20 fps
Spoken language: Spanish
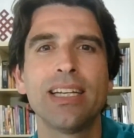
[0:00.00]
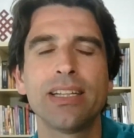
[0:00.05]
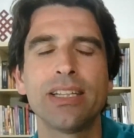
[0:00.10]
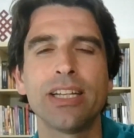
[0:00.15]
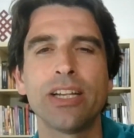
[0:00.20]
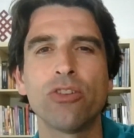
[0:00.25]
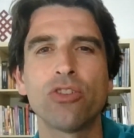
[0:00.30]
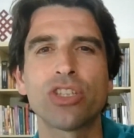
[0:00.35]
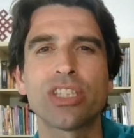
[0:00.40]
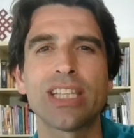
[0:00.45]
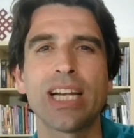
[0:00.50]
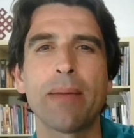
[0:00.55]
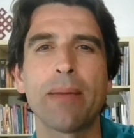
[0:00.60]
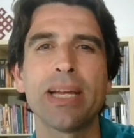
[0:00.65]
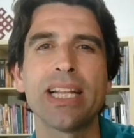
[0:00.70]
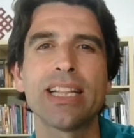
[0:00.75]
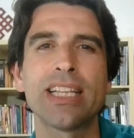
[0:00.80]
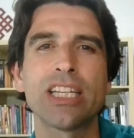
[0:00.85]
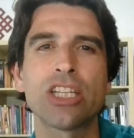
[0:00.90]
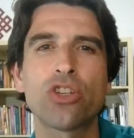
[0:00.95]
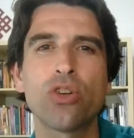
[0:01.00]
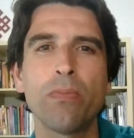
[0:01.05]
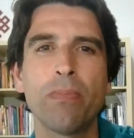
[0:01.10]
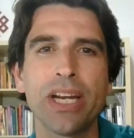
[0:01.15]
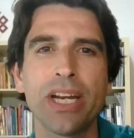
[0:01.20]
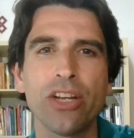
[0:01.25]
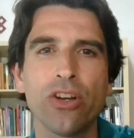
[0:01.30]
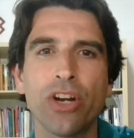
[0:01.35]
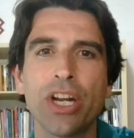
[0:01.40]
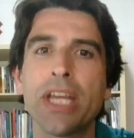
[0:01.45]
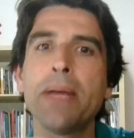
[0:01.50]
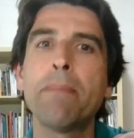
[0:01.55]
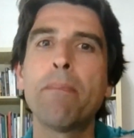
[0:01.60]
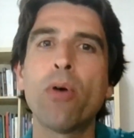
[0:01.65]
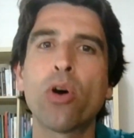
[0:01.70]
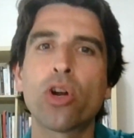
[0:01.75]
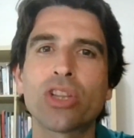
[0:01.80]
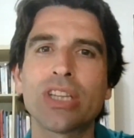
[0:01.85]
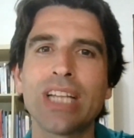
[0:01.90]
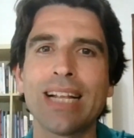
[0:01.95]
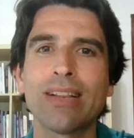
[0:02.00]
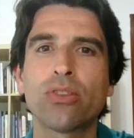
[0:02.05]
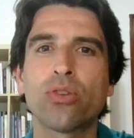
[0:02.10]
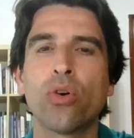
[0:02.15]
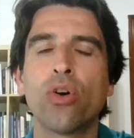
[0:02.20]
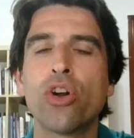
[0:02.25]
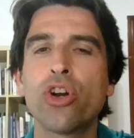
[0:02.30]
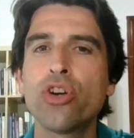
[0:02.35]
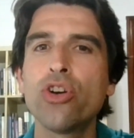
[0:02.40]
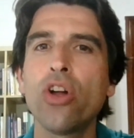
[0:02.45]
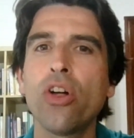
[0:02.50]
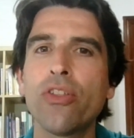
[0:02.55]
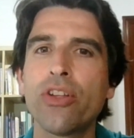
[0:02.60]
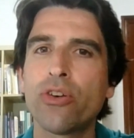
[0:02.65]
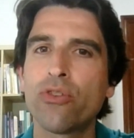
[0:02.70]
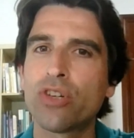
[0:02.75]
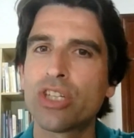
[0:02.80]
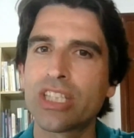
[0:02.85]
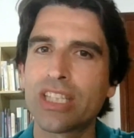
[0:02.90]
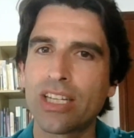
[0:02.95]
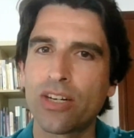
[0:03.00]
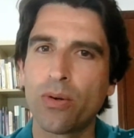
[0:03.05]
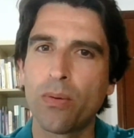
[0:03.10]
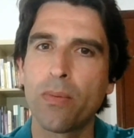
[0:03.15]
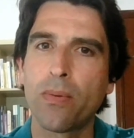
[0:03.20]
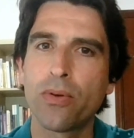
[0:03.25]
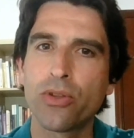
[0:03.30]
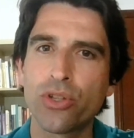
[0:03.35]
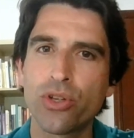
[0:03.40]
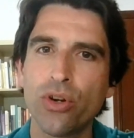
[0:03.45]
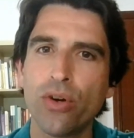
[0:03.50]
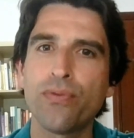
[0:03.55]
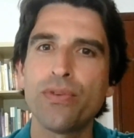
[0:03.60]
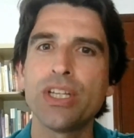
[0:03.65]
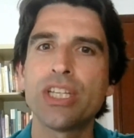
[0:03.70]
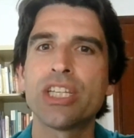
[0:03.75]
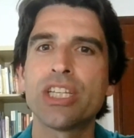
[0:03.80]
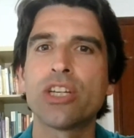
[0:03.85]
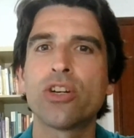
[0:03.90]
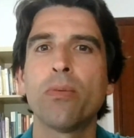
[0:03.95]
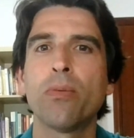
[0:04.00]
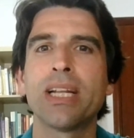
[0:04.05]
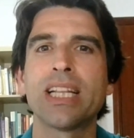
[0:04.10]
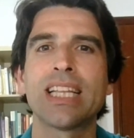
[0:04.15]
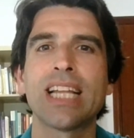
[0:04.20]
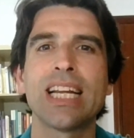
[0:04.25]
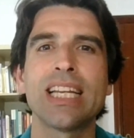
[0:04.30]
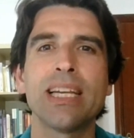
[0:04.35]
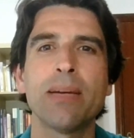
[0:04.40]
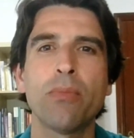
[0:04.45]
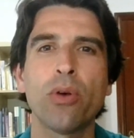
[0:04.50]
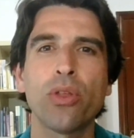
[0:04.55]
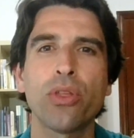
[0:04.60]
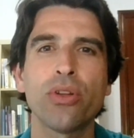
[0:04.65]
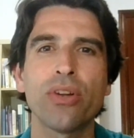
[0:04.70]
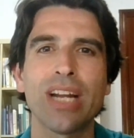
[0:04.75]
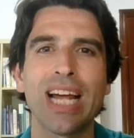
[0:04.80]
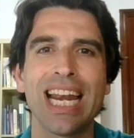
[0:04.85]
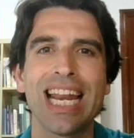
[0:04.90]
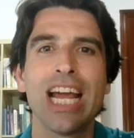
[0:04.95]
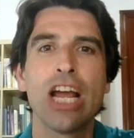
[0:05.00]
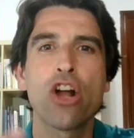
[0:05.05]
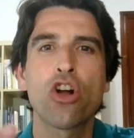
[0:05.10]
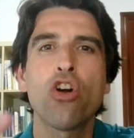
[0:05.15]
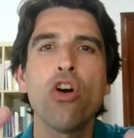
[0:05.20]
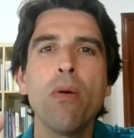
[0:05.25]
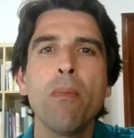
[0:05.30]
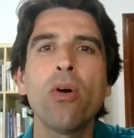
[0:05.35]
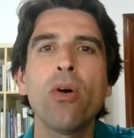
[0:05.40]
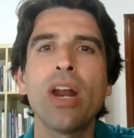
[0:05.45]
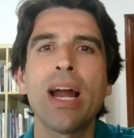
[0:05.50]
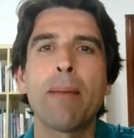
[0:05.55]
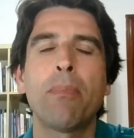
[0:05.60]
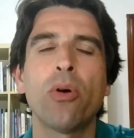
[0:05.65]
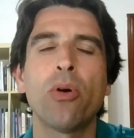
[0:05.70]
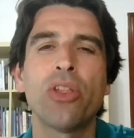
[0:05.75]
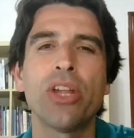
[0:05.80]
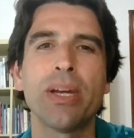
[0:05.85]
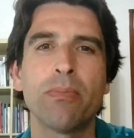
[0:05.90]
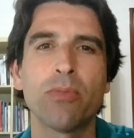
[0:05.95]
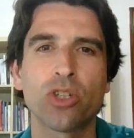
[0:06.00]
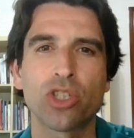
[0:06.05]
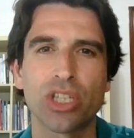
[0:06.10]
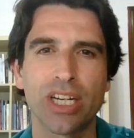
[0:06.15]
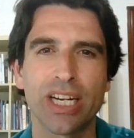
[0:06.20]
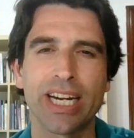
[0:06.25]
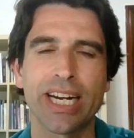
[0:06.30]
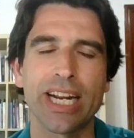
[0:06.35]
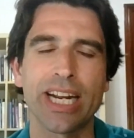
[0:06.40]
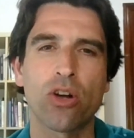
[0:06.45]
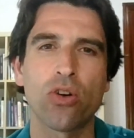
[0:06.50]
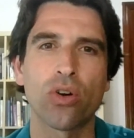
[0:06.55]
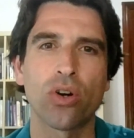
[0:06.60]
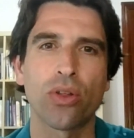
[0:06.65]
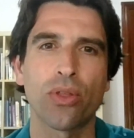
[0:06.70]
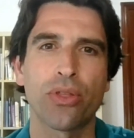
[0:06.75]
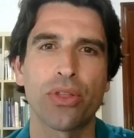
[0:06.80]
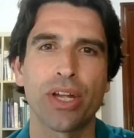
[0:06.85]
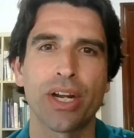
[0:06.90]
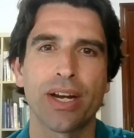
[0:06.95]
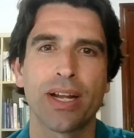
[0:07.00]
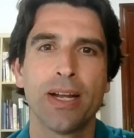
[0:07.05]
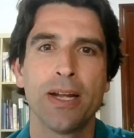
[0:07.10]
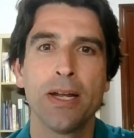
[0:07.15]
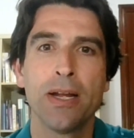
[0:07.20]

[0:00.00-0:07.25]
de nuestra mente superior y por tanto no de nuestro yo físico, mental y emocional, ¿cómo la podemos reconocer?